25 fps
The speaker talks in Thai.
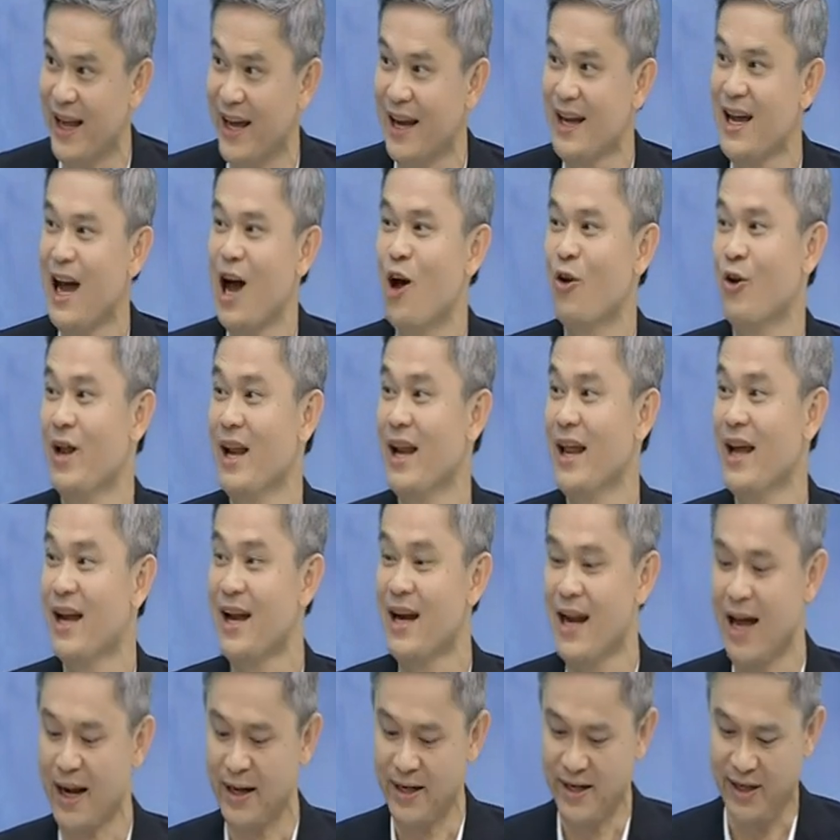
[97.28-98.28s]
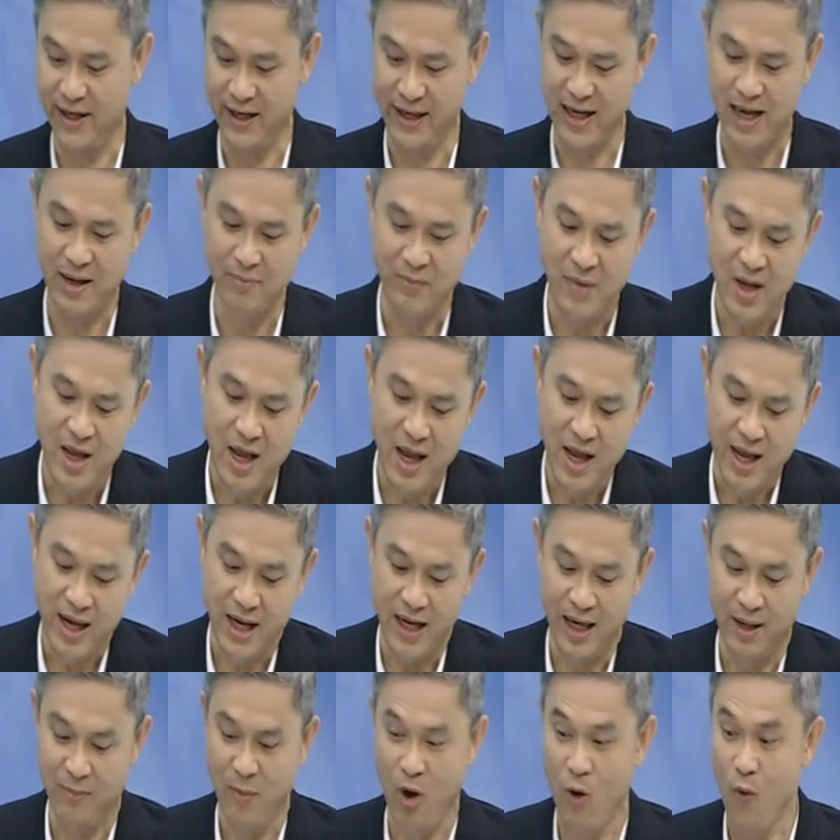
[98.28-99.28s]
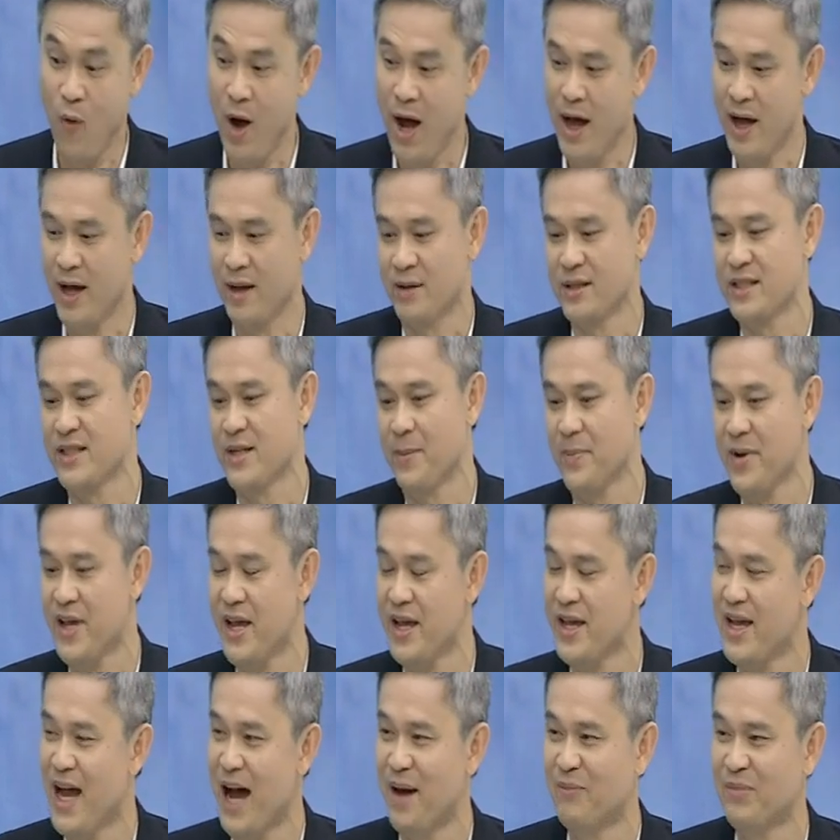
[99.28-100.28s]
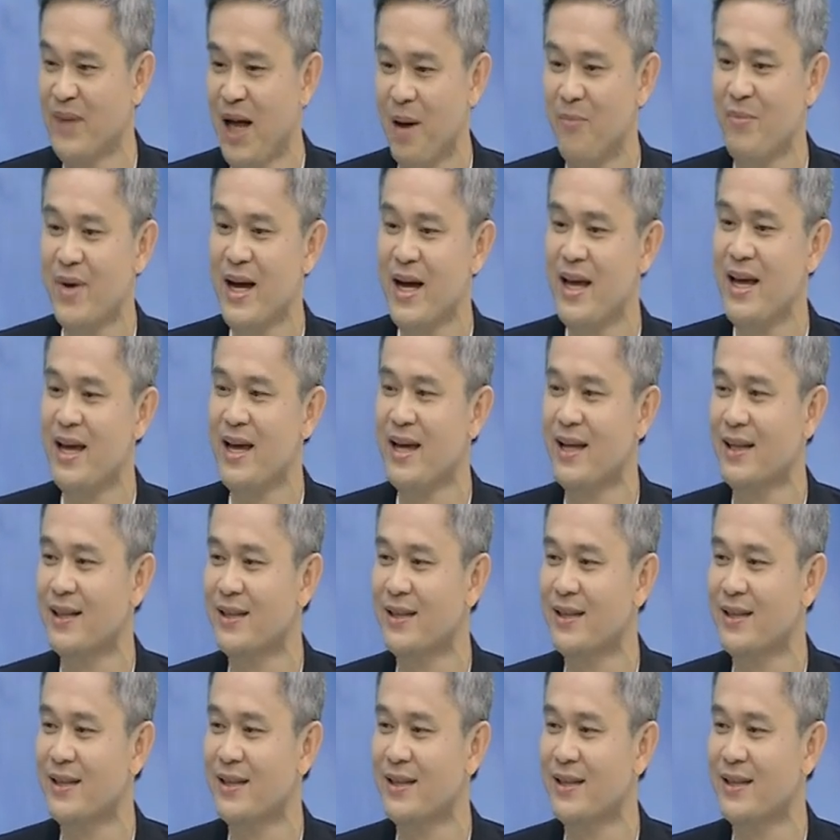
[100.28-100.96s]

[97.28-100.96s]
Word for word: รแถลงข่าวหลาย ๆ ครั้งนี่นะครับบอกว่าจะพยายามทำให้